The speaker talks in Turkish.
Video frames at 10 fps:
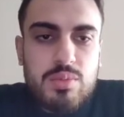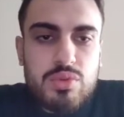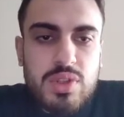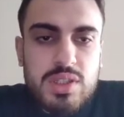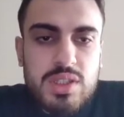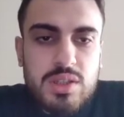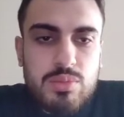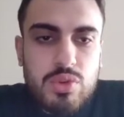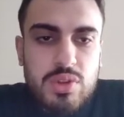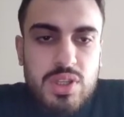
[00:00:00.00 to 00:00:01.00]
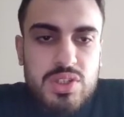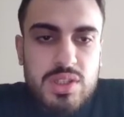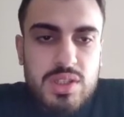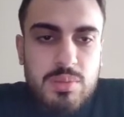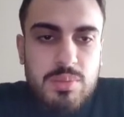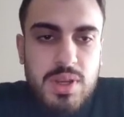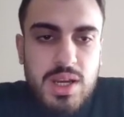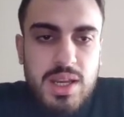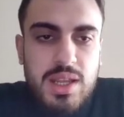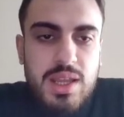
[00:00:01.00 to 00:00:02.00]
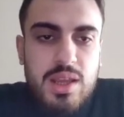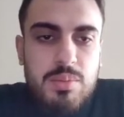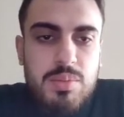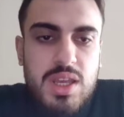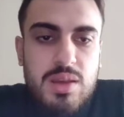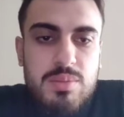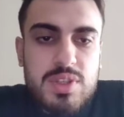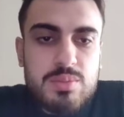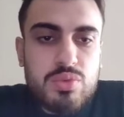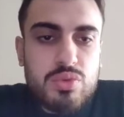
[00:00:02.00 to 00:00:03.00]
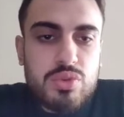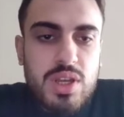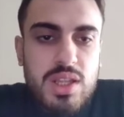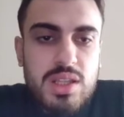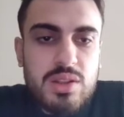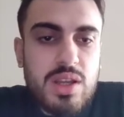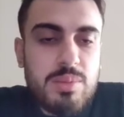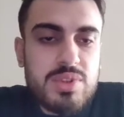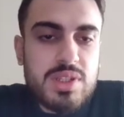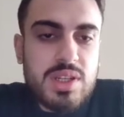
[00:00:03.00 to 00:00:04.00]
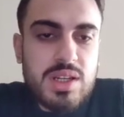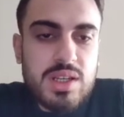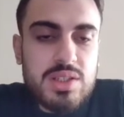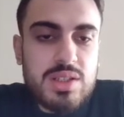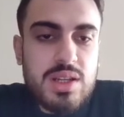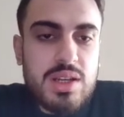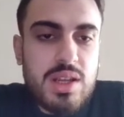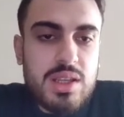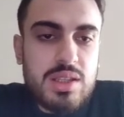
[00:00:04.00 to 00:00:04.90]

Buradan 24 eşittir b kare. b'miz buradan ne yapacaktır arkadaşlar?